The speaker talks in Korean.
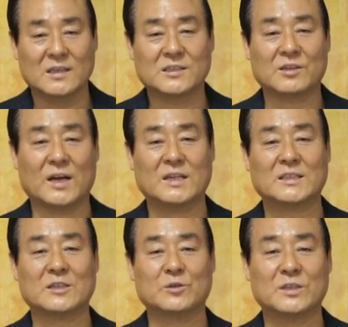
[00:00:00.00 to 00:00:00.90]
이스라엘
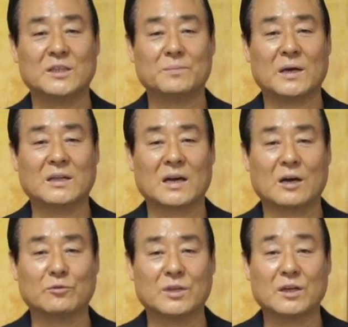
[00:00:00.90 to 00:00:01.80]
자손이 바다
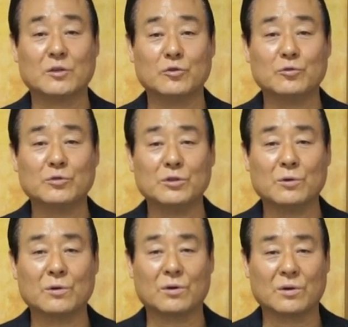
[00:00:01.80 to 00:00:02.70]
가운데를
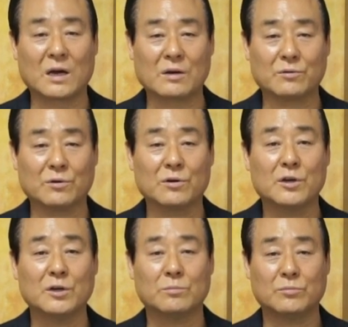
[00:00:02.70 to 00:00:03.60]
육지로 걸어가고
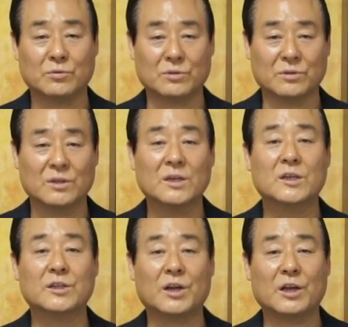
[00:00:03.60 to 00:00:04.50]
물은
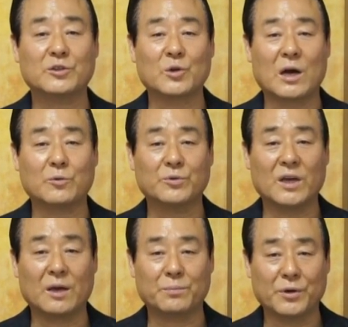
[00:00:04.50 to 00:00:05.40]
그들의
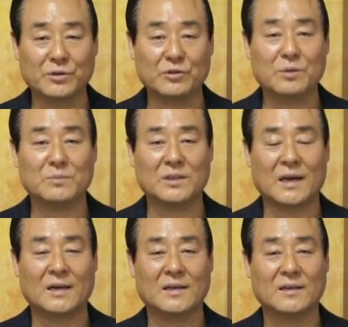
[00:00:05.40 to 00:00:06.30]
좌우의 벽이
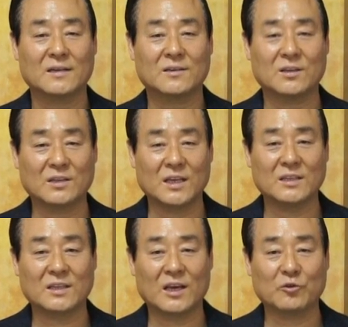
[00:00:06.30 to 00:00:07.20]
됩니다. 그런데
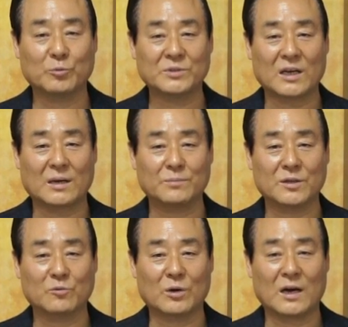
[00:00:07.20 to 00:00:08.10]
이때 애굽
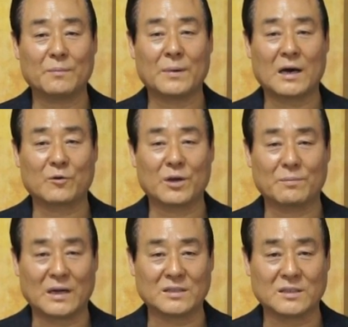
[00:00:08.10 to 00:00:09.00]
사람들과 바로의
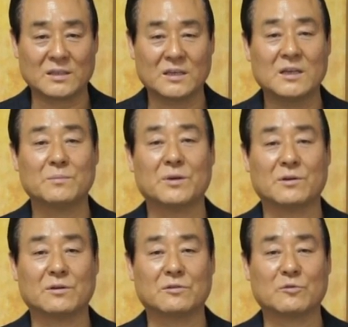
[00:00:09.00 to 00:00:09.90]
말들,
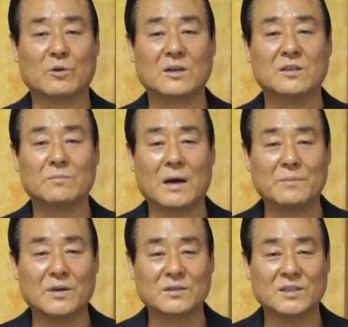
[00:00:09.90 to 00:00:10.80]
병거들과 그
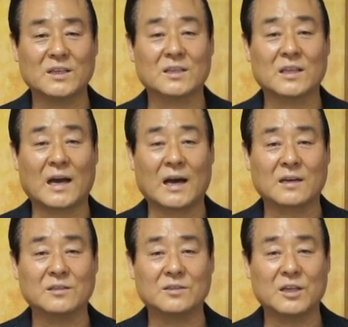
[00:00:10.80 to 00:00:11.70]
마병들이 다
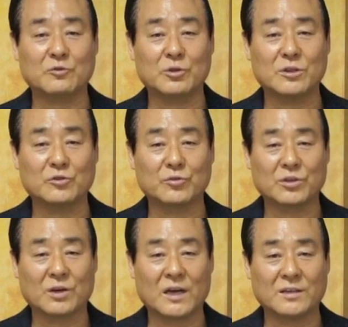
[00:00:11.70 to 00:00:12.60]
그들의 뒤를
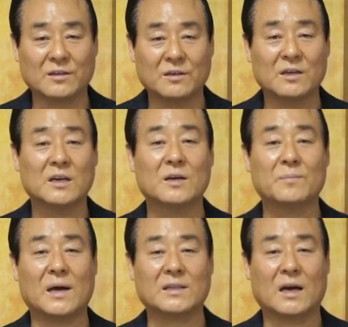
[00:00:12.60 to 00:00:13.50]
추격하여
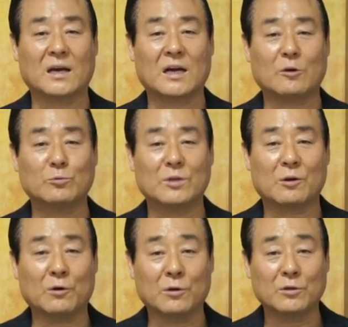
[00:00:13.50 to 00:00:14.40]
바다
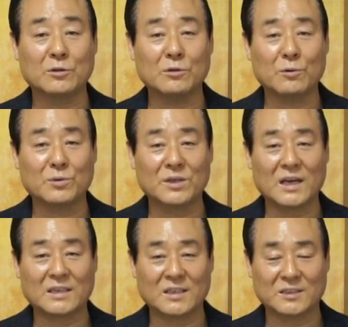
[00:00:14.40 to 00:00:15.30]
가운데로 들어오는
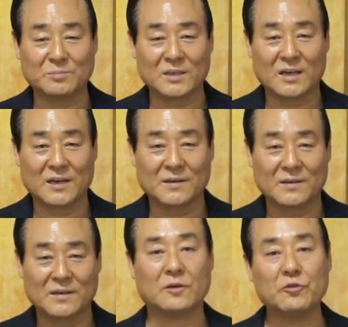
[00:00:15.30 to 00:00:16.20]
게 아니겠습니까?
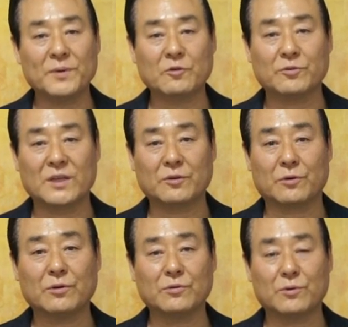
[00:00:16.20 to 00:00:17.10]
애굽의
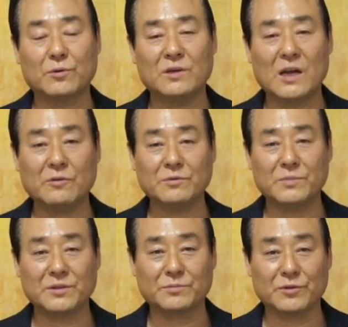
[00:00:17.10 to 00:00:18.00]
군대도 놀라운
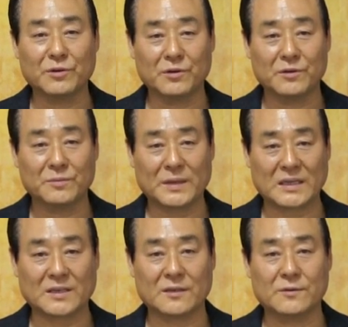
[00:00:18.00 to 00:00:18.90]
믿음으로
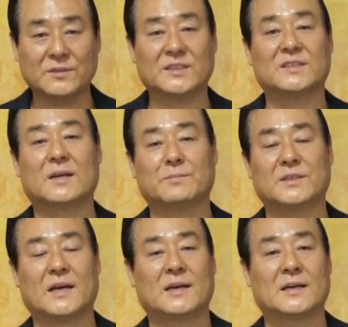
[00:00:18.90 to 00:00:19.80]
바닷길로
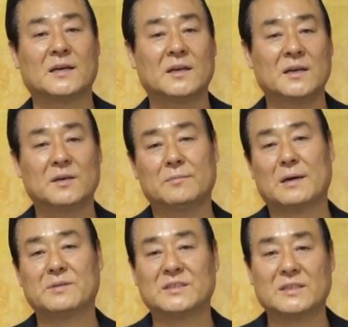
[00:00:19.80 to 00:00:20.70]
직진합니다.
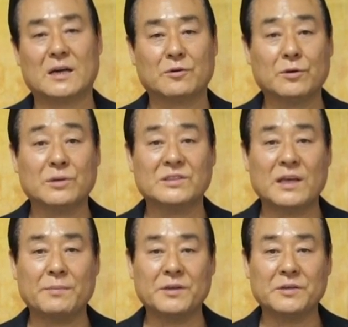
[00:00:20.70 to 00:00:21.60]
밤이 지나고
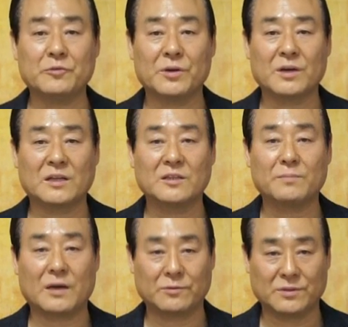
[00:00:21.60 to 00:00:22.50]
새벽이 되어가던
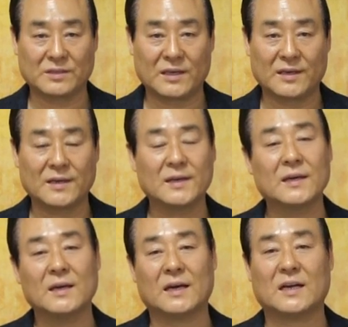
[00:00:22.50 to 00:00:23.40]
바로 그때
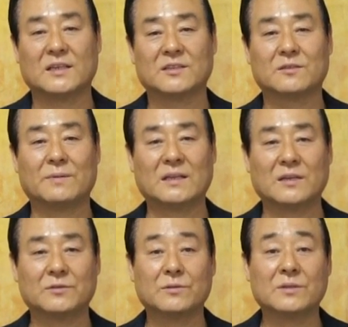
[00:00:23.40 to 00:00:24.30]
하나님께서
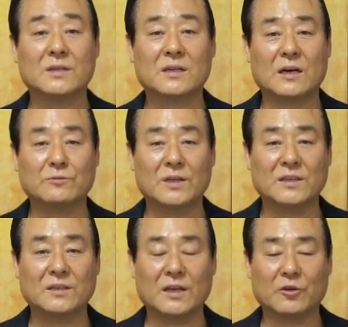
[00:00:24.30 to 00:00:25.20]
바닷속 길 가운데
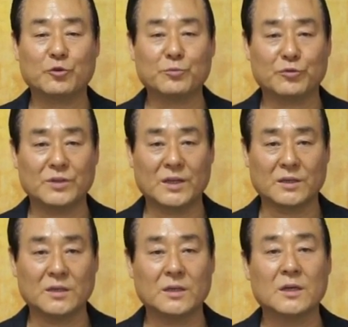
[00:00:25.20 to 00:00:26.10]
있는 애굽
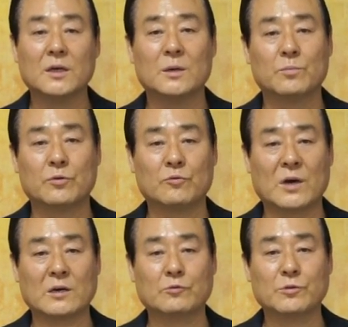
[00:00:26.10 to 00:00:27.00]
군대를
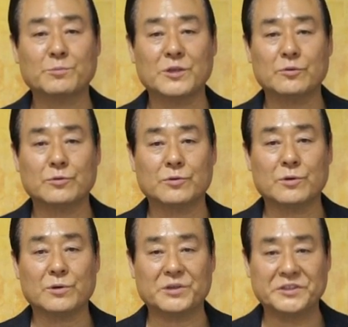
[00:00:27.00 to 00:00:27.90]
불과 구름
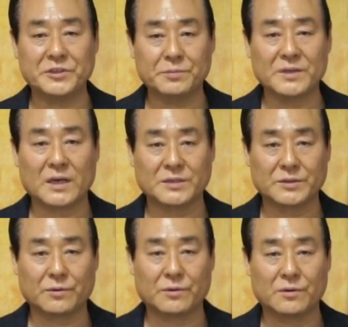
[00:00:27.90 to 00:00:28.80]
기둥으로 어지럽게
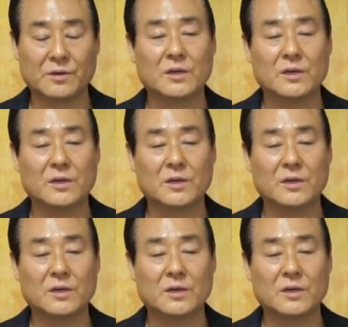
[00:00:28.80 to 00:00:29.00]
하시고